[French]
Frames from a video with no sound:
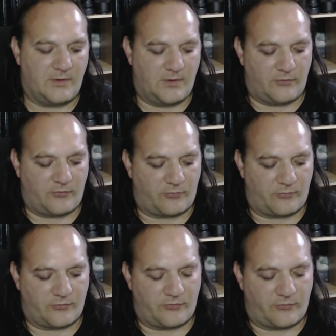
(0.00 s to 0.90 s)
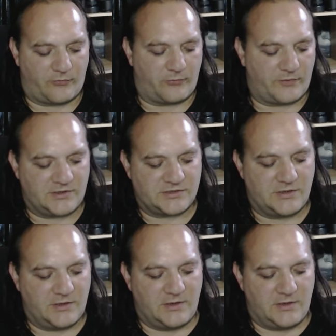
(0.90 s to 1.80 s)
sur ce montage.
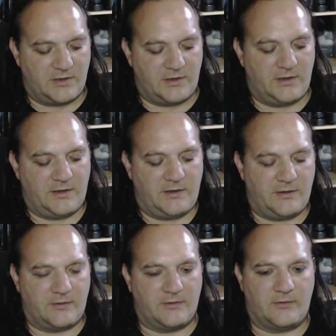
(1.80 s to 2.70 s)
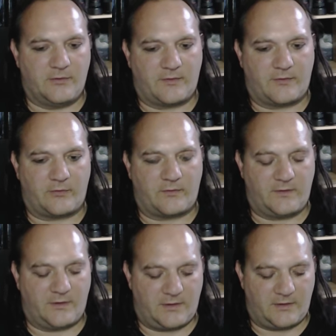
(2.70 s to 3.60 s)
Et ça
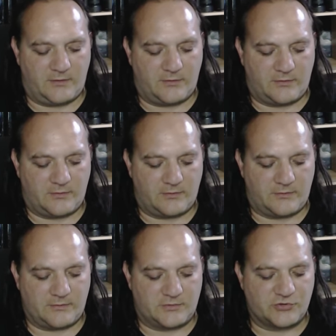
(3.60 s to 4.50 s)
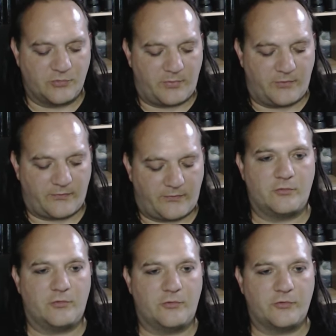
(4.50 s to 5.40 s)
sortira je
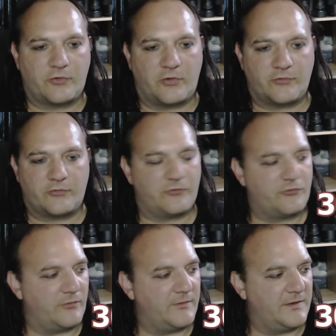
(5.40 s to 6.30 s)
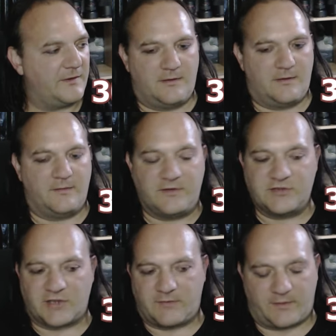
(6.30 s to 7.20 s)
pense, le 30 janvier. Si
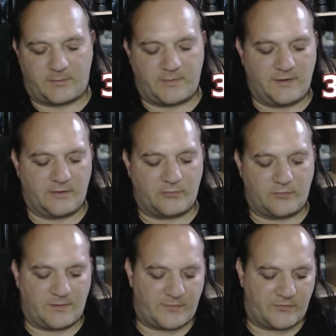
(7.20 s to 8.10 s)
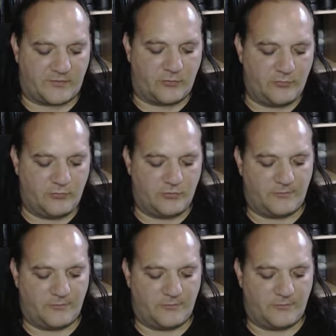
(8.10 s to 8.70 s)
j'arrive à terminer hein, tout ça, parce que j'ai beaucoup de boulot.